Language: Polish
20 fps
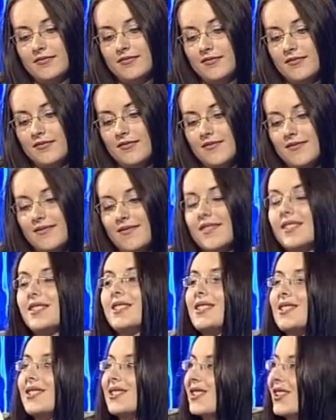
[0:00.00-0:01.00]
Trzeba ufać
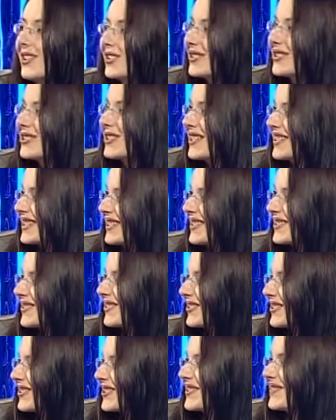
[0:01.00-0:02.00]
ludziom? 100 tysięcy
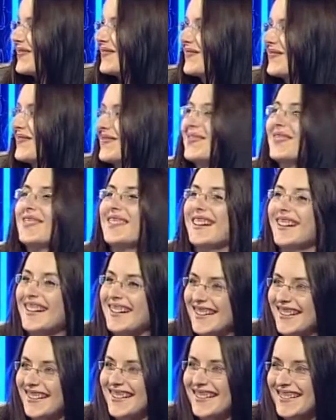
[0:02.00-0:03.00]
złotych. 100
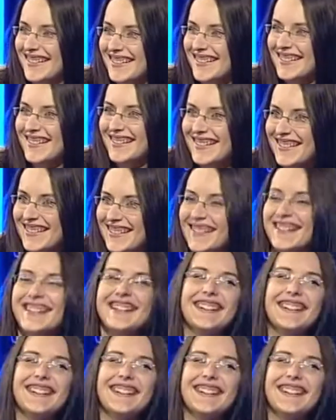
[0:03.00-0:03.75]
no. tysięcy.